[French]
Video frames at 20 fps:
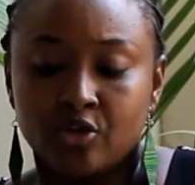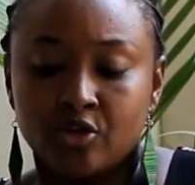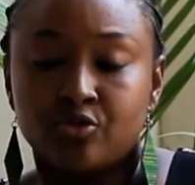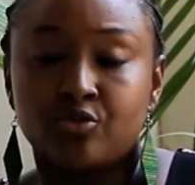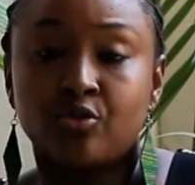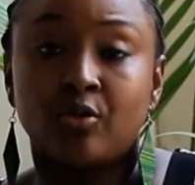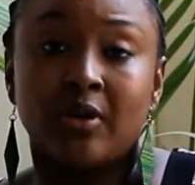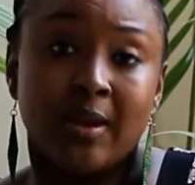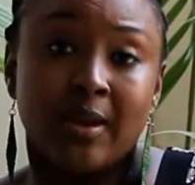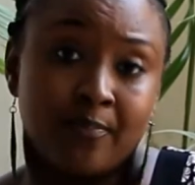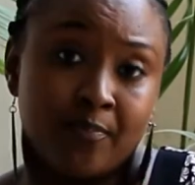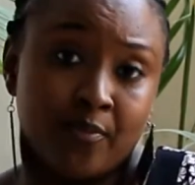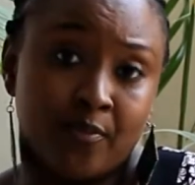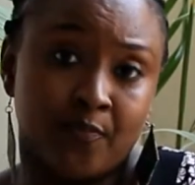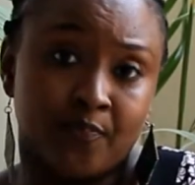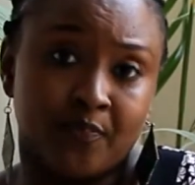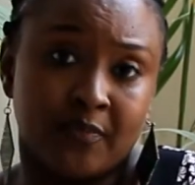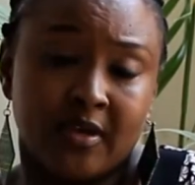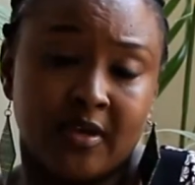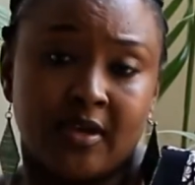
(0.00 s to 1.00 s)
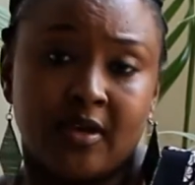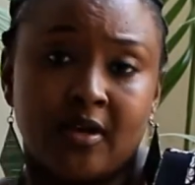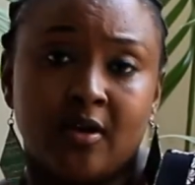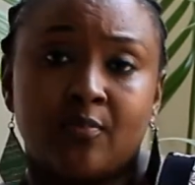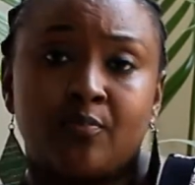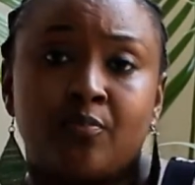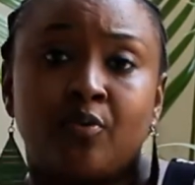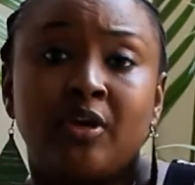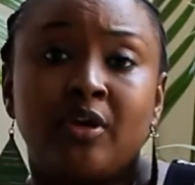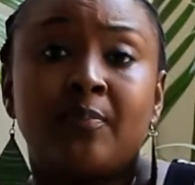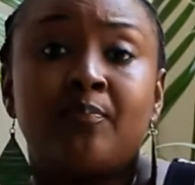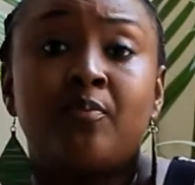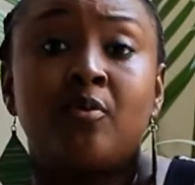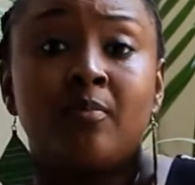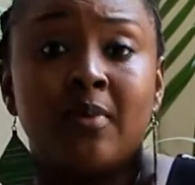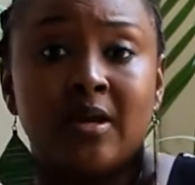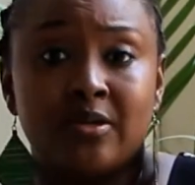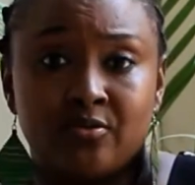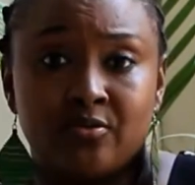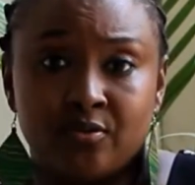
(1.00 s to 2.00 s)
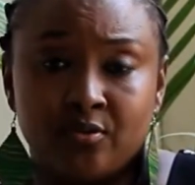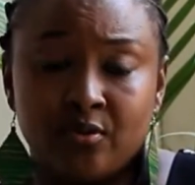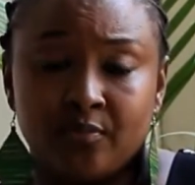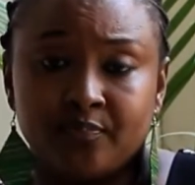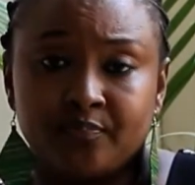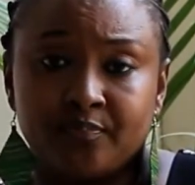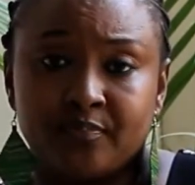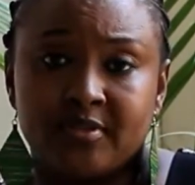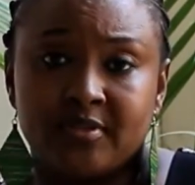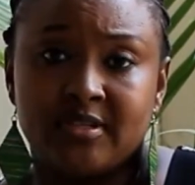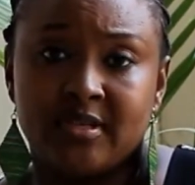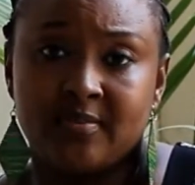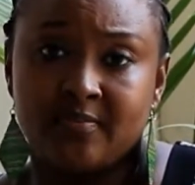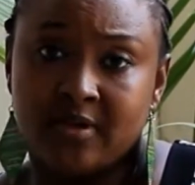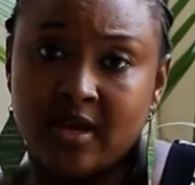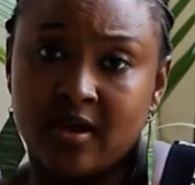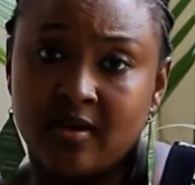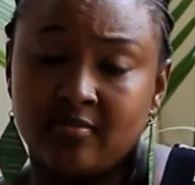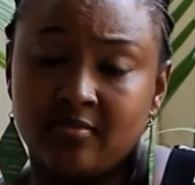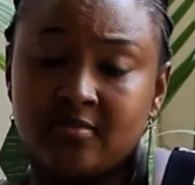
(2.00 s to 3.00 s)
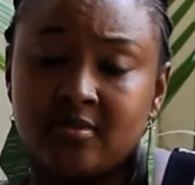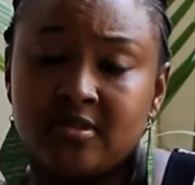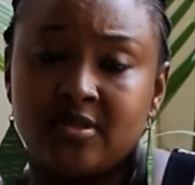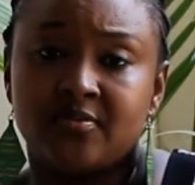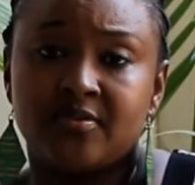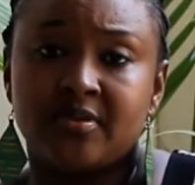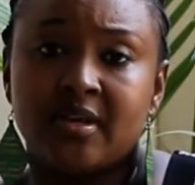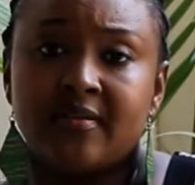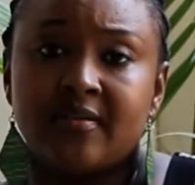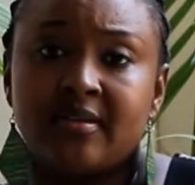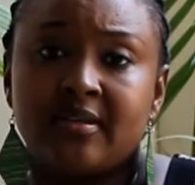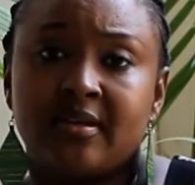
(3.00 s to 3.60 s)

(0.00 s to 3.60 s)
Sur la peau, pour les peaux matures, c'est bien. Euh, si